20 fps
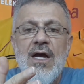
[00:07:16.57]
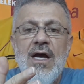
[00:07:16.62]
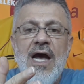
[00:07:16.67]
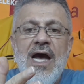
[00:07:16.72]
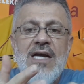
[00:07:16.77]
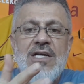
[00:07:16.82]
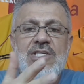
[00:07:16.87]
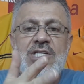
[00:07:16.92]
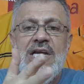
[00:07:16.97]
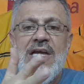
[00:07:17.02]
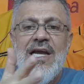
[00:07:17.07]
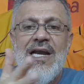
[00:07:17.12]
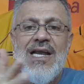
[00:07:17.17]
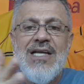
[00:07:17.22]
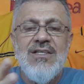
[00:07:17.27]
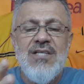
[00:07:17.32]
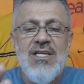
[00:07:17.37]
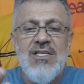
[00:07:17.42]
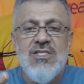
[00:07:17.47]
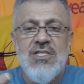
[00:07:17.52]
Her
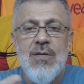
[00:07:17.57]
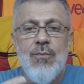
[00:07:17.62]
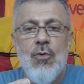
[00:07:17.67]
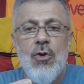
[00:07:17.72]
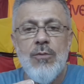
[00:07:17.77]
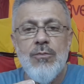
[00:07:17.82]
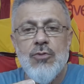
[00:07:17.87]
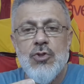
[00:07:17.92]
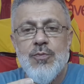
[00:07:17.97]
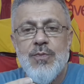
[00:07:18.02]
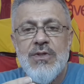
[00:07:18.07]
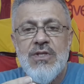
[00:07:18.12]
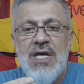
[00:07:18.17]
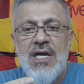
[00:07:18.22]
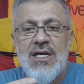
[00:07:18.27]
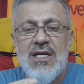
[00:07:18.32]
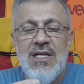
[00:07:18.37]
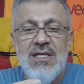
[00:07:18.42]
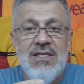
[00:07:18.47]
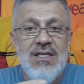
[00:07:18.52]
şeyiyle teslim olmuş bir
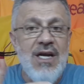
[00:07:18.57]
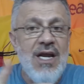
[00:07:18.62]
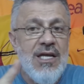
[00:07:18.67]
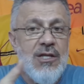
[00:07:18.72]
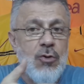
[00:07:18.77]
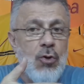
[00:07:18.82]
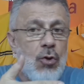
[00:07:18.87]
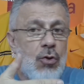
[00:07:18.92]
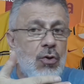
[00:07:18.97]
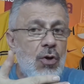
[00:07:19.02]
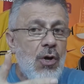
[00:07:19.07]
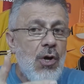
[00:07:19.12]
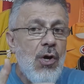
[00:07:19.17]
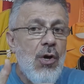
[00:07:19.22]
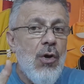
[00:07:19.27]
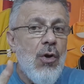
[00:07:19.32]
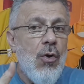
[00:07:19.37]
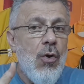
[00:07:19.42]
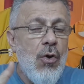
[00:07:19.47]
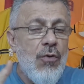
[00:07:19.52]
teknik direktör
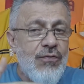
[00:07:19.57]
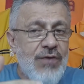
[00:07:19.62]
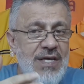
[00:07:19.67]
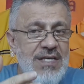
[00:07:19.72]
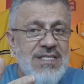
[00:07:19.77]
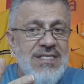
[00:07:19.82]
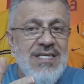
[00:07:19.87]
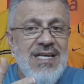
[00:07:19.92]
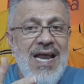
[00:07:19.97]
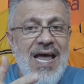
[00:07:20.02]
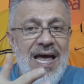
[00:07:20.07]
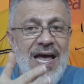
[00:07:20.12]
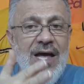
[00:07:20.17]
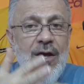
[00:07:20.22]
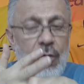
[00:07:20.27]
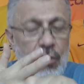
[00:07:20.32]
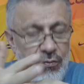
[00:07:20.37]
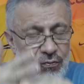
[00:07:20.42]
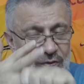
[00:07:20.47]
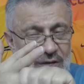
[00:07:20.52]
öfkesine,
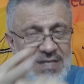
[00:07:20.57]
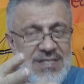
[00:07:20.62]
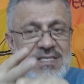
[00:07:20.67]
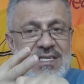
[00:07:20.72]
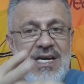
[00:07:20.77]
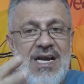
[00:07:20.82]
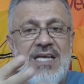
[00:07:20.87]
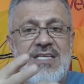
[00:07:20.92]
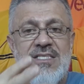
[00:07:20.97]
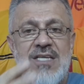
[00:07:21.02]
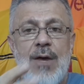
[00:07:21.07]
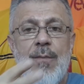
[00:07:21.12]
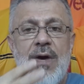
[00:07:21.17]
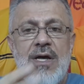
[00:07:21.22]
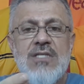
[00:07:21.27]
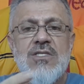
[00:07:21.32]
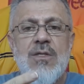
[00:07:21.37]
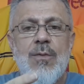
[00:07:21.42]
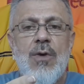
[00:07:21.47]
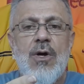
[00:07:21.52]
öfkesine
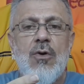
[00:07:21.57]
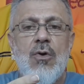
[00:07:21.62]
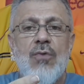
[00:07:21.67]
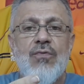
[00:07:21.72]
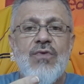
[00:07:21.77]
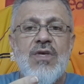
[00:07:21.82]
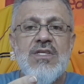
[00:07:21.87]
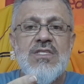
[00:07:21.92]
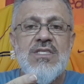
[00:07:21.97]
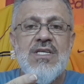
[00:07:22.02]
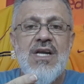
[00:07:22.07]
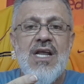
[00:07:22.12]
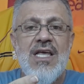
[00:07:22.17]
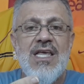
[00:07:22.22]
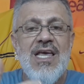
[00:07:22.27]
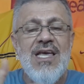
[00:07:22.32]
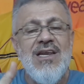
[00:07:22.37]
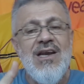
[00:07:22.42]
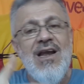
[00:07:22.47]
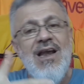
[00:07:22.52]
zaman zaman öfkesine
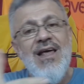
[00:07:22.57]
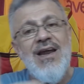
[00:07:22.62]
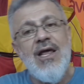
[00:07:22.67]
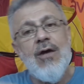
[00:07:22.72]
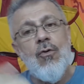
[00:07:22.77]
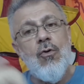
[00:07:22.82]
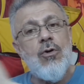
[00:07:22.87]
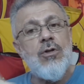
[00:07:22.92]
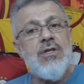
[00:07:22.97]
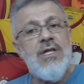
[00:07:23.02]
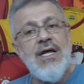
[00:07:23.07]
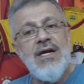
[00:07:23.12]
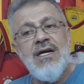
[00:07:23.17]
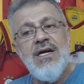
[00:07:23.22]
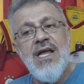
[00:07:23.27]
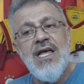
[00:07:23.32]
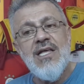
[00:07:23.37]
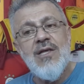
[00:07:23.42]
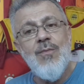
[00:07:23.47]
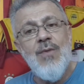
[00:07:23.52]
yenilerek
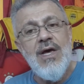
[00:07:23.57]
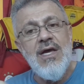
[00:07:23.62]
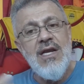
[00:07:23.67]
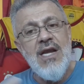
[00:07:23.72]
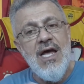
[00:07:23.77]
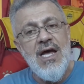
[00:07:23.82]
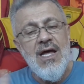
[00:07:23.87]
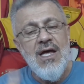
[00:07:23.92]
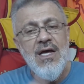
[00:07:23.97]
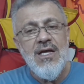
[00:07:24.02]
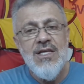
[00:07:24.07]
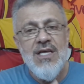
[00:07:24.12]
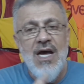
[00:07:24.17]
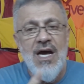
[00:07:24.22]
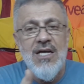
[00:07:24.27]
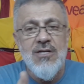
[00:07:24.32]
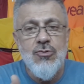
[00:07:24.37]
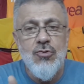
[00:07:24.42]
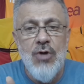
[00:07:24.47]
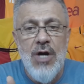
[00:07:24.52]
onların ekmeğine
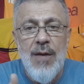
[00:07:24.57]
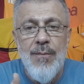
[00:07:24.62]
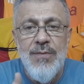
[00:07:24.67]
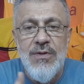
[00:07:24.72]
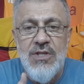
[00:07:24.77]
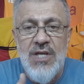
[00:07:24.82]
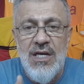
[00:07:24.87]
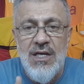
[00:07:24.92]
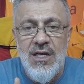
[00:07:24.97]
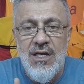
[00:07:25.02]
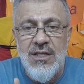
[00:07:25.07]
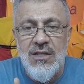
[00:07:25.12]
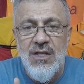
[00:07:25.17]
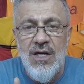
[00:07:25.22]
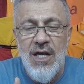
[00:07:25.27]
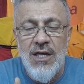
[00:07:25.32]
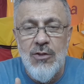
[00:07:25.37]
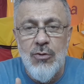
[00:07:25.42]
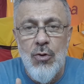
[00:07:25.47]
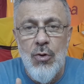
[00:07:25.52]
yağ süren bir teknik
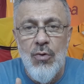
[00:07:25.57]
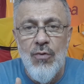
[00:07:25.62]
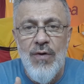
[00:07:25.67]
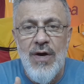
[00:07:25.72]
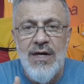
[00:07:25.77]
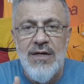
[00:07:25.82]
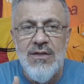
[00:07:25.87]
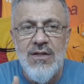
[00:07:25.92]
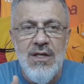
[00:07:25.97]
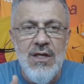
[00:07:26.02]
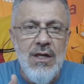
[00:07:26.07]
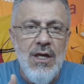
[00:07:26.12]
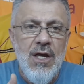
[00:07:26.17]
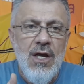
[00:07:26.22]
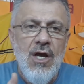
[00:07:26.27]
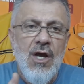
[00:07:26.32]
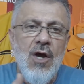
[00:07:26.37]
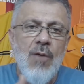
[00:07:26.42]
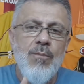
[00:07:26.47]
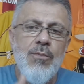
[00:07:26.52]
direktör vardı.
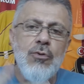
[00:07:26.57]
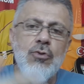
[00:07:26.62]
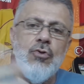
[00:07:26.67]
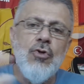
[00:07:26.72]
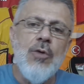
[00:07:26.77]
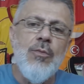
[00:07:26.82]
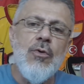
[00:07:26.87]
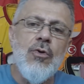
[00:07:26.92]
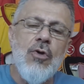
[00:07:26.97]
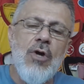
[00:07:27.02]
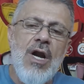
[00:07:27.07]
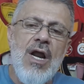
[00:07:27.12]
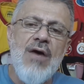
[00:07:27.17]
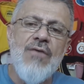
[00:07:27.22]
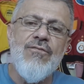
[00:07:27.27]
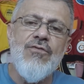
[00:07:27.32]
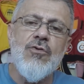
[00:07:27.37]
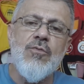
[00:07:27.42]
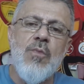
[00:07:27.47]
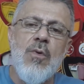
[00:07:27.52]
Bu durumu
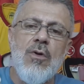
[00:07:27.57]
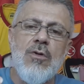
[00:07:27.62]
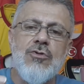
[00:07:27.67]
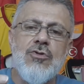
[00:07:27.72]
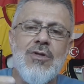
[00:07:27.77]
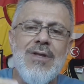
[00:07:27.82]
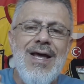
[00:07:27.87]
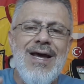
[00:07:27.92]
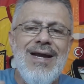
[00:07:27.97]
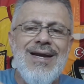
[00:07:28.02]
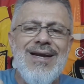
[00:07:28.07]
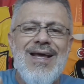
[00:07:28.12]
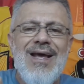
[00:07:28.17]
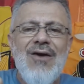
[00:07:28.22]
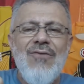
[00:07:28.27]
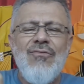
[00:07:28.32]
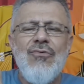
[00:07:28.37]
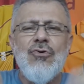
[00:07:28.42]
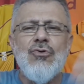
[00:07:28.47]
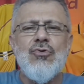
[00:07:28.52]
gören futbolcular
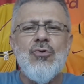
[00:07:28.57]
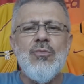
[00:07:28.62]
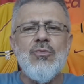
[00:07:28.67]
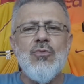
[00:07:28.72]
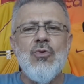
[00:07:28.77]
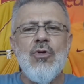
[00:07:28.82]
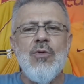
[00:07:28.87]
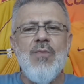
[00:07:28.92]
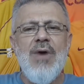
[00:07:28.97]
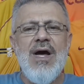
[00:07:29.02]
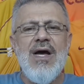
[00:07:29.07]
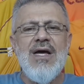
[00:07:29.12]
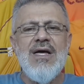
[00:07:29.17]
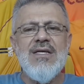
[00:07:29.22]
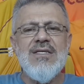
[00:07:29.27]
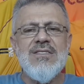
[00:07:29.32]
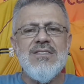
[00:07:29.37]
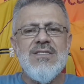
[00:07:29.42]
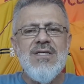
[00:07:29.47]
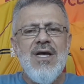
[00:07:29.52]
vurdum
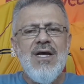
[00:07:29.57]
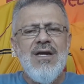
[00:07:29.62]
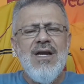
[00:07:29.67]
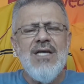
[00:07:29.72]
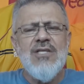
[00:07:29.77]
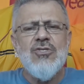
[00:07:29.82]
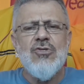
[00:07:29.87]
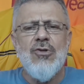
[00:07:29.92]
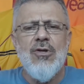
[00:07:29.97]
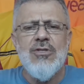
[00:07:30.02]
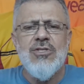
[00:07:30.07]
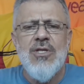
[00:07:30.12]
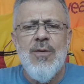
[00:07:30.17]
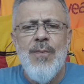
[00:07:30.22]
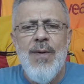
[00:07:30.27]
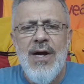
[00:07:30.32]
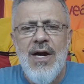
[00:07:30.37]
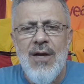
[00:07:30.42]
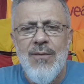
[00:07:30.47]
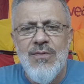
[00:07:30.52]
duymaz, nasıl olsa
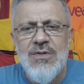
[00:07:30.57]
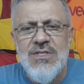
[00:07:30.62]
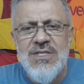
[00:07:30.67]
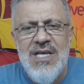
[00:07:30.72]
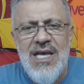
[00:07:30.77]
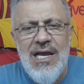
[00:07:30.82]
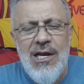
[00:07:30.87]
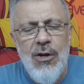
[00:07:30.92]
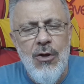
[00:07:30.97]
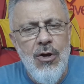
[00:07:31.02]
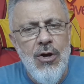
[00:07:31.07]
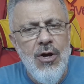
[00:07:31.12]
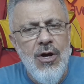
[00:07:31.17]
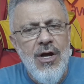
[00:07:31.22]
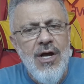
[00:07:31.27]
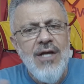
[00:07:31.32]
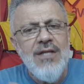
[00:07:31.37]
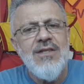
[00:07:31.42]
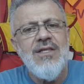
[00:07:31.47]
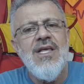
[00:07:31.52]
paramız geliyor
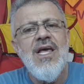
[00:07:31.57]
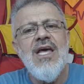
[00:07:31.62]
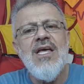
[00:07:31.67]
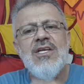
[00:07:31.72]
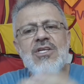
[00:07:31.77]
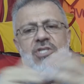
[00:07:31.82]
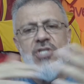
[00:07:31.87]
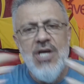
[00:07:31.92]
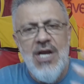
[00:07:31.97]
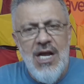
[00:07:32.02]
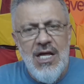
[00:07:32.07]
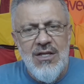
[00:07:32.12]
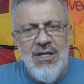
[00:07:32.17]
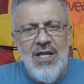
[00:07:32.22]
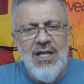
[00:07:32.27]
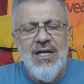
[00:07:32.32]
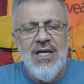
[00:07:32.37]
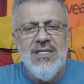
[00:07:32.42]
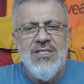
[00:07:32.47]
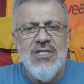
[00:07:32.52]
diye işyene
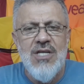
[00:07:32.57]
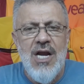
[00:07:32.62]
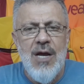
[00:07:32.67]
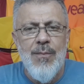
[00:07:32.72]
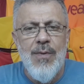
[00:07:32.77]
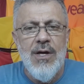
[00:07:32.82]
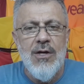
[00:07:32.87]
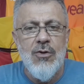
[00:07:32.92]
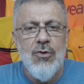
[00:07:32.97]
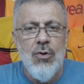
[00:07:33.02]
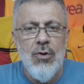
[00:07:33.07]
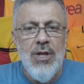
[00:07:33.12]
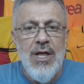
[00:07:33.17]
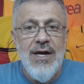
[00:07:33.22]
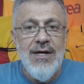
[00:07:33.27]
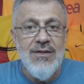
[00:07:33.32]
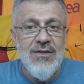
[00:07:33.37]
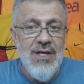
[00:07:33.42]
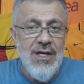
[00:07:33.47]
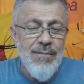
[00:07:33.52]
dalgasına
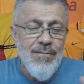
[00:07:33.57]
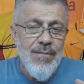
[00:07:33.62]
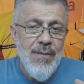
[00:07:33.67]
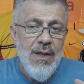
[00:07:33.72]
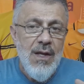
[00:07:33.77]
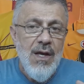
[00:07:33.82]
bakıyorlardı.